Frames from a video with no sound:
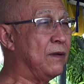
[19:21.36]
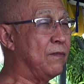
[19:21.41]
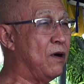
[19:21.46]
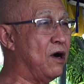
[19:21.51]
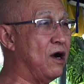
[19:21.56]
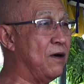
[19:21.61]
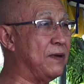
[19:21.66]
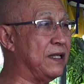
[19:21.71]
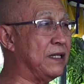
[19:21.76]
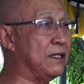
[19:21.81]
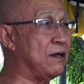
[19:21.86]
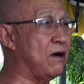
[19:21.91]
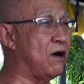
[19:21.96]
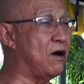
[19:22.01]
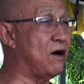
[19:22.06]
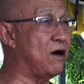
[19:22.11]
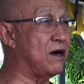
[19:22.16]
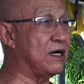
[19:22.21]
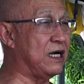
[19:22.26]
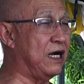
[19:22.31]
เพราะมันก่
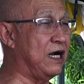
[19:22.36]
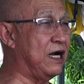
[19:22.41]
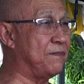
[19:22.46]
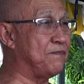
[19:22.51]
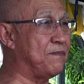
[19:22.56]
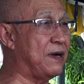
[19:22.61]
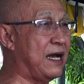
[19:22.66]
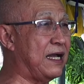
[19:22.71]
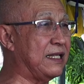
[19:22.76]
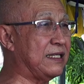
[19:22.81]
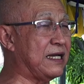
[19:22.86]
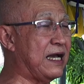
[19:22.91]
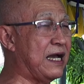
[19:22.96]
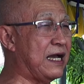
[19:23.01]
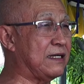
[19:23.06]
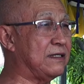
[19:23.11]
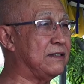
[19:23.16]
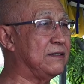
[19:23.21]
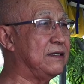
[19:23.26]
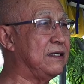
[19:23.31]
อเกิดมาจาก
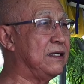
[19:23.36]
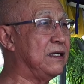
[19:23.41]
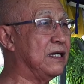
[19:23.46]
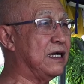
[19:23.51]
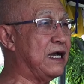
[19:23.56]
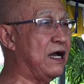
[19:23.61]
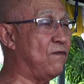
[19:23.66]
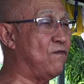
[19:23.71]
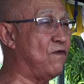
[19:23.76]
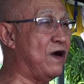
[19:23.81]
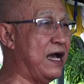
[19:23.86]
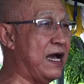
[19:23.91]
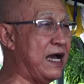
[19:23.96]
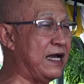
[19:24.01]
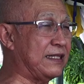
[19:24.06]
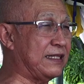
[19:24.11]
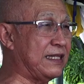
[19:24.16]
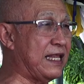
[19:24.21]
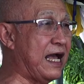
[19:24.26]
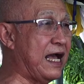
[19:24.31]
คำว่าอั
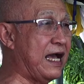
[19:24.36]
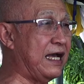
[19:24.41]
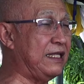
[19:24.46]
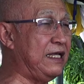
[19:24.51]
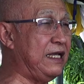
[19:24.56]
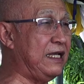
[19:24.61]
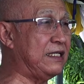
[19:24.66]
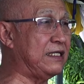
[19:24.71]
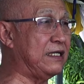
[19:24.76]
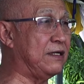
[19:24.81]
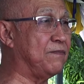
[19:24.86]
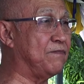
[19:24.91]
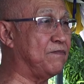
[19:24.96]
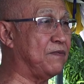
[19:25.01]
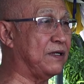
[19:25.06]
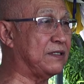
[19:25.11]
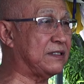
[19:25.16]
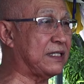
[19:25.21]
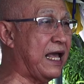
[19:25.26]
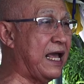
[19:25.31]
ตตานี้จึง
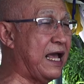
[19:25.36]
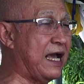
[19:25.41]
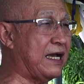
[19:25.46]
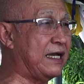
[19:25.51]
แตก